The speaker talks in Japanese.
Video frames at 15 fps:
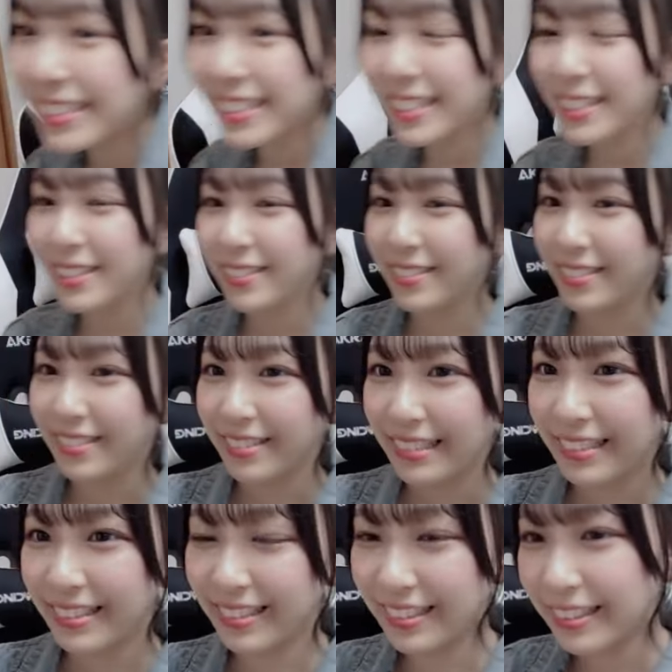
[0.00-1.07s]
せんよ
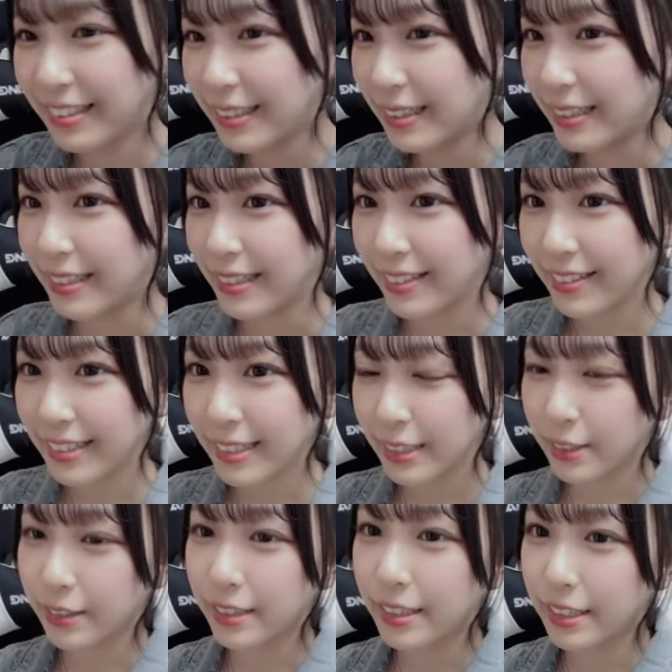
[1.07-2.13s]
やってません
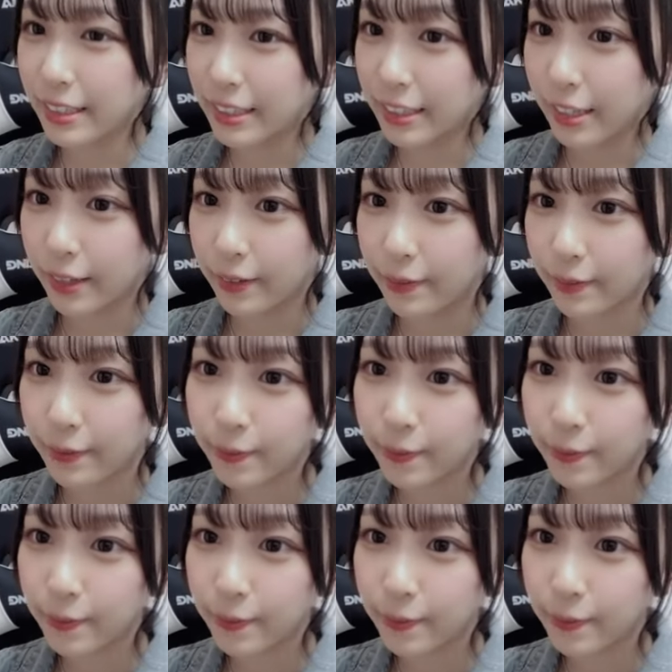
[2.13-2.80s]
よステージで